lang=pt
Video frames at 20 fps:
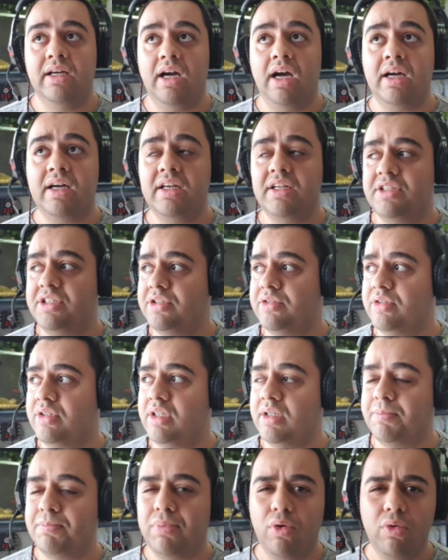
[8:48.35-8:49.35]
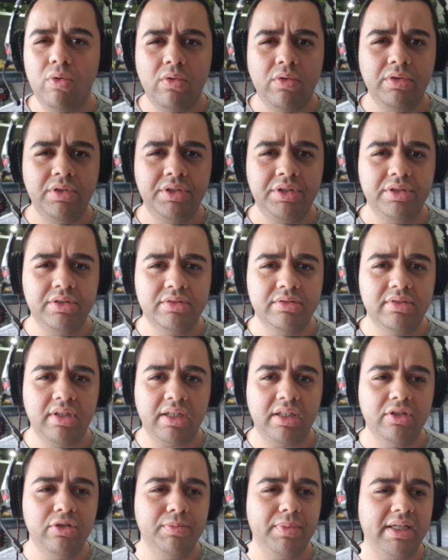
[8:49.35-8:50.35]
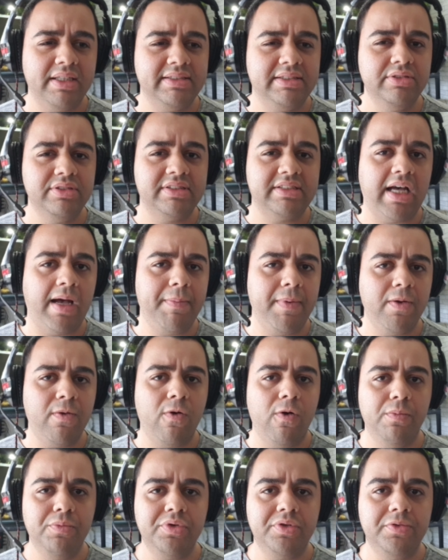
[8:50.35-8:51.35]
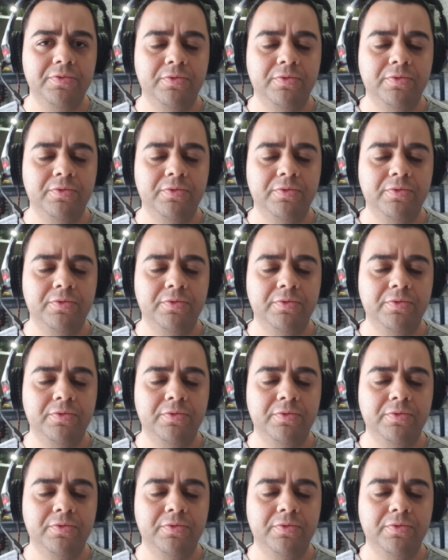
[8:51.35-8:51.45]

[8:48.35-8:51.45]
Acredito que poucos daqui do Brasil sabem como que